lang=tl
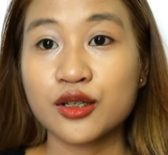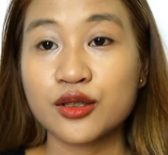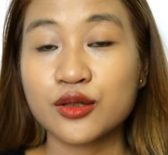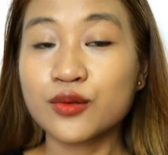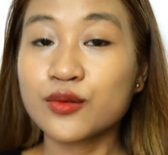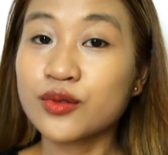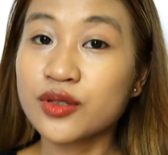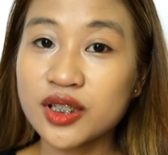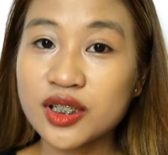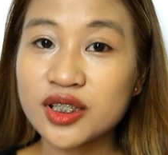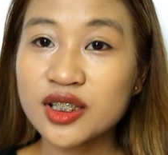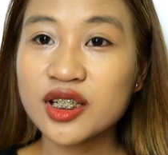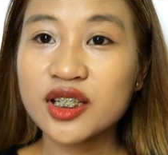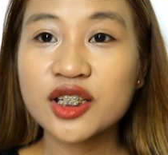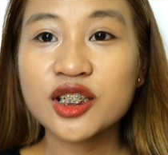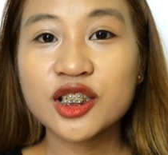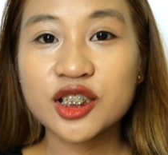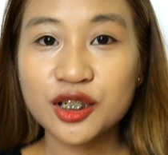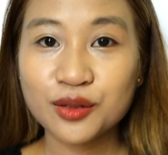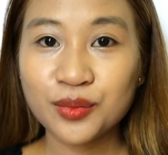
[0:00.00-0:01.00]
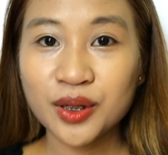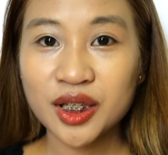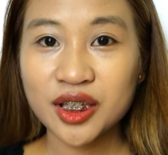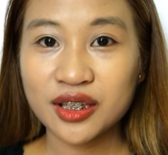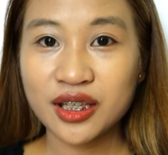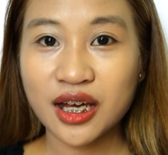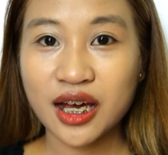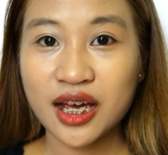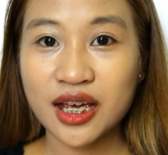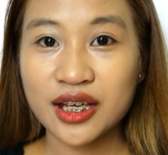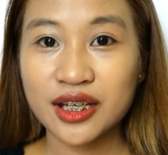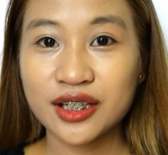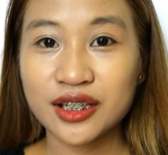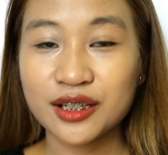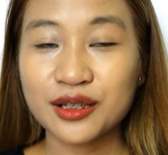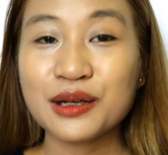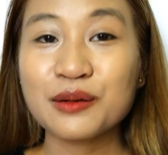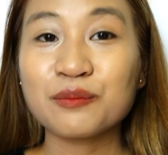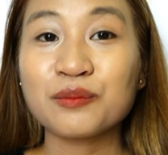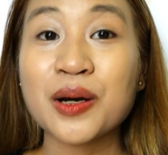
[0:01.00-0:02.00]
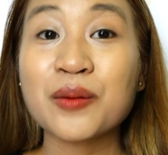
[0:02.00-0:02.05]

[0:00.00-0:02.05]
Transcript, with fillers: So, since hindi siya pantay,